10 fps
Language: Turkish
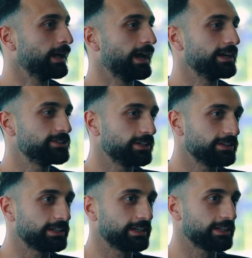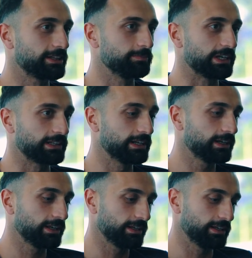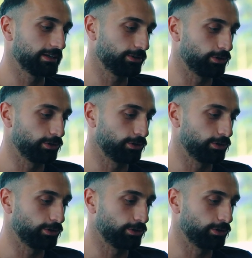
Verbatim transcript: her şeye dikkat etmekle e,